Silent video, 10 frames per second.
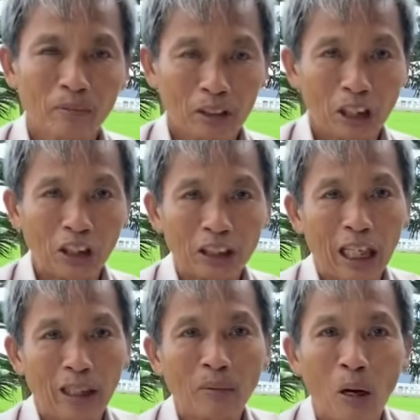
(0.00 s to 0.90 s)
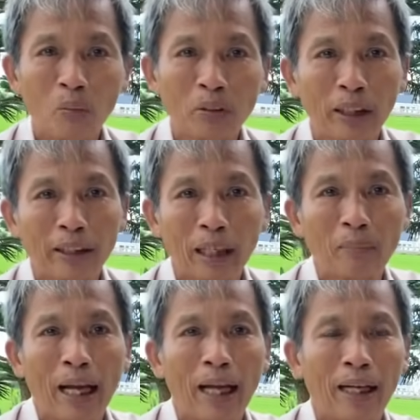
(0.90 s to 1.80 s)
từ tháng 1 tới tháng
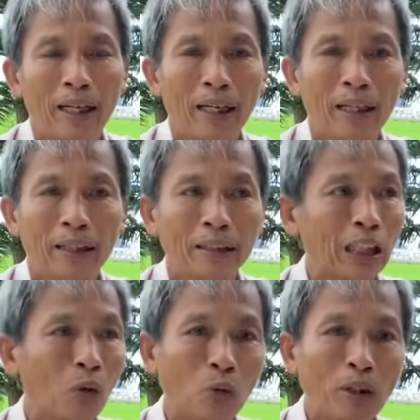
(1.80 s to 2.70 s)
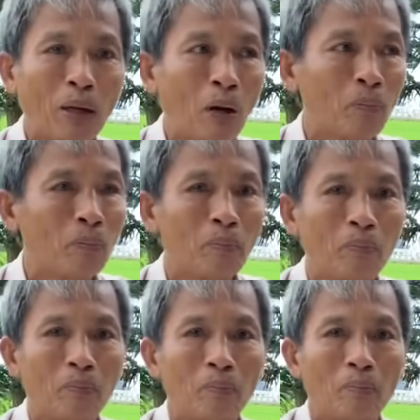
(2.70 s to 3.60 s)
3 thì là quý 1
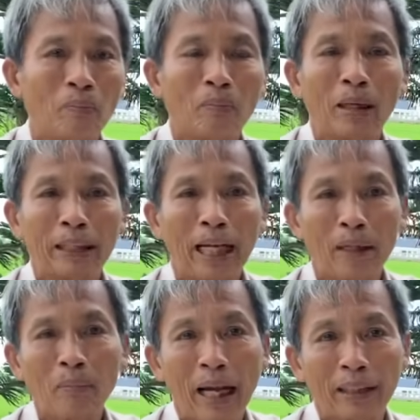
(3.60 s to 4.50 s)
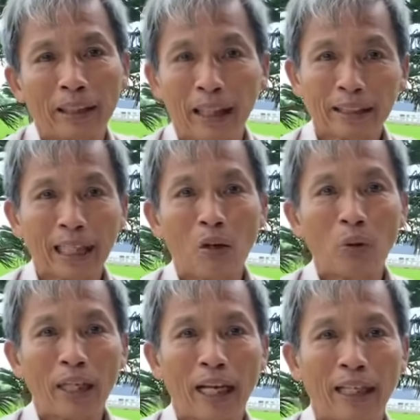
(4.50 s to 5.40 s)
mà tháng 3 tới tháng 6
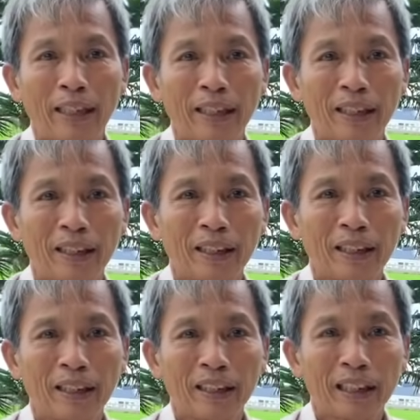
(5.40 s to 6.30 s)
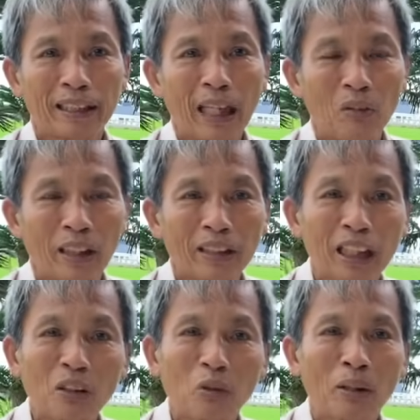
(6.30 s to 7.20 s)
quý 2 tháng 6 tháng
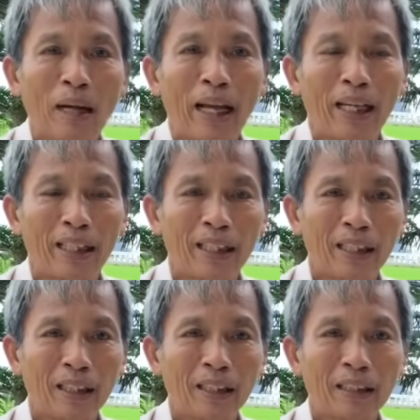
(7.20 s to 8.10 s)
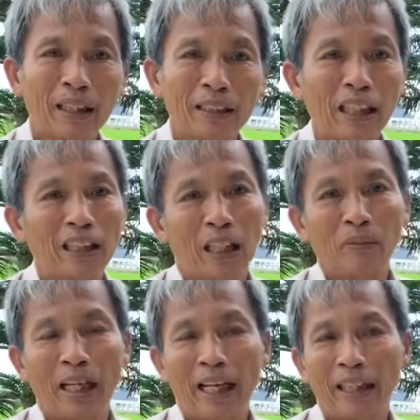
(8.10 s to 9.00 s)
9 quý 3 tháng 9 tháng
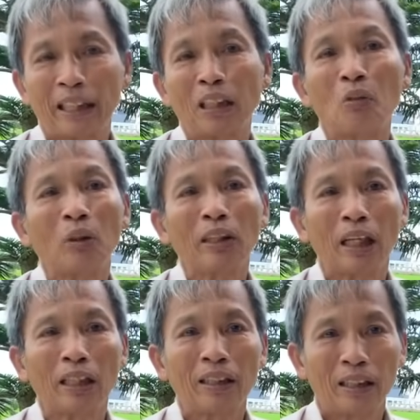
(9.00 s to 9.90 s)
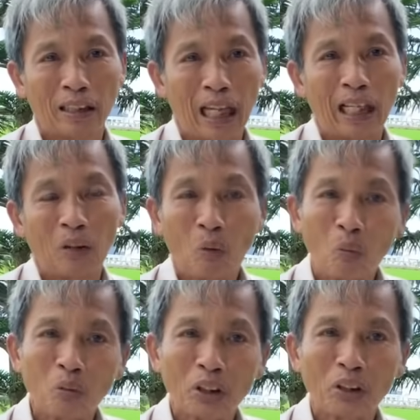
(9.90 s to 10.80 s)
12 thì nó quý 4 là nó
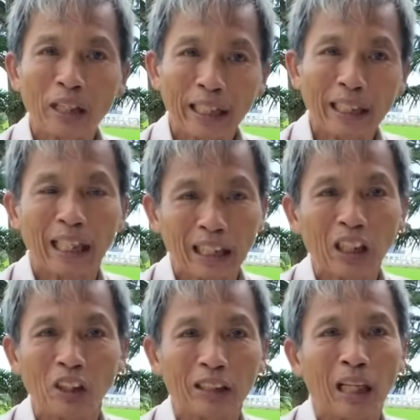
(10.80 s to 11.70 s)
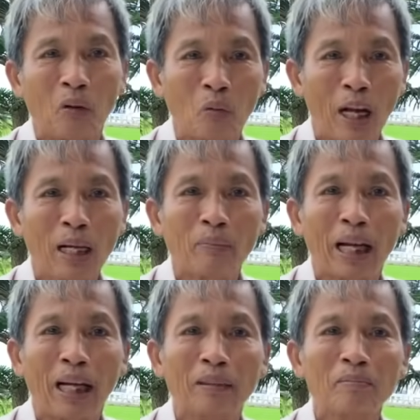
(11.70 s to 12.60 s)
cũng như đây là cái định lực tạo hóa mà